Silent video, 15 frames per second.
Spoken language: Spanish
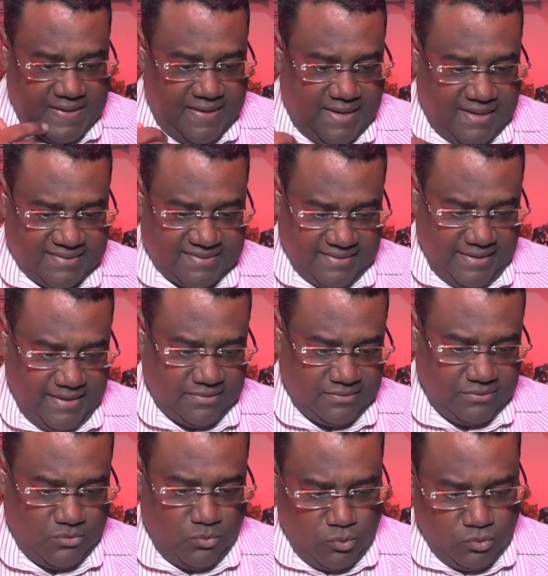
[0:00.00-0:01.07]

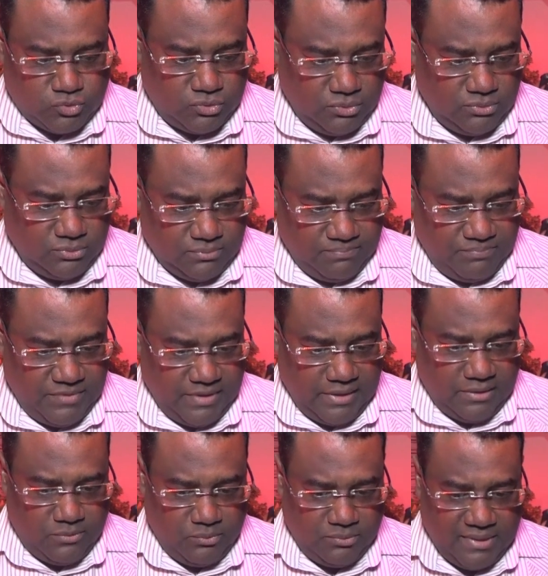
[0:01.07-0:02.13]
hacer uso
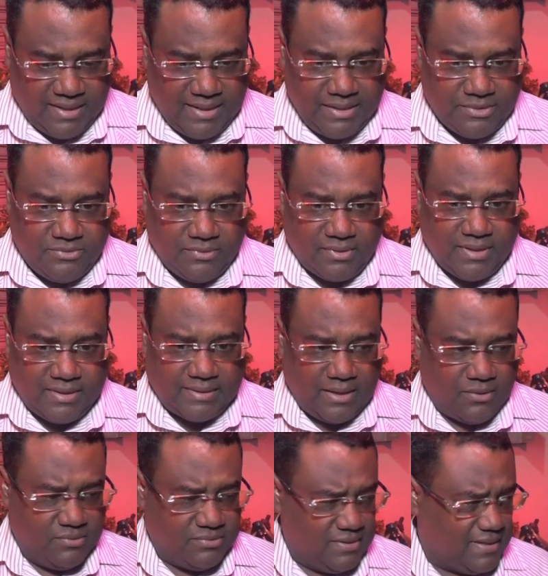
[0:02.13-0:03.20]
de un derecho que está
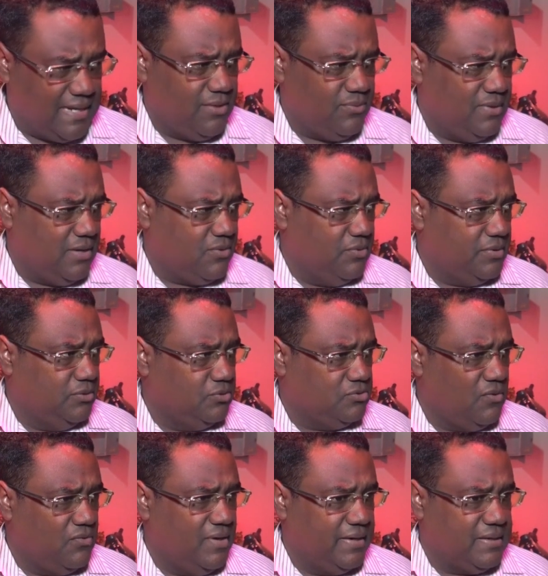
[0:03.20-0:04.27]
consagrado en la
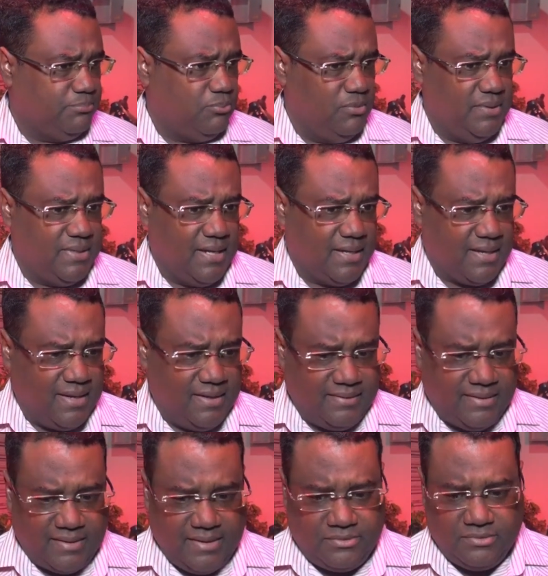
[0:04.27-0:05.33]
Constitución de la República, que es el
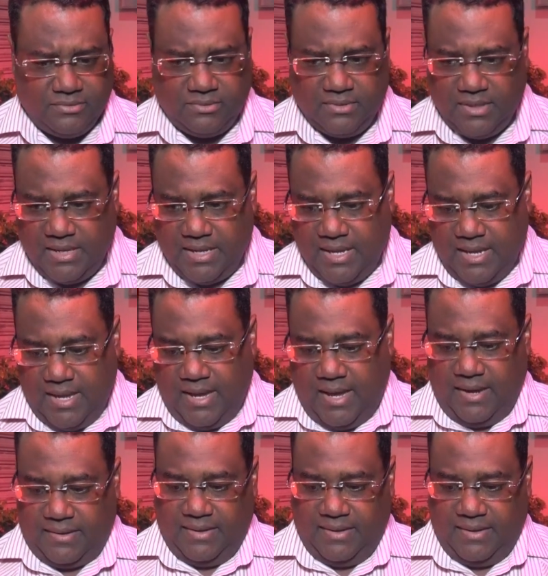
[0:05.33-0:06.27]
derecho a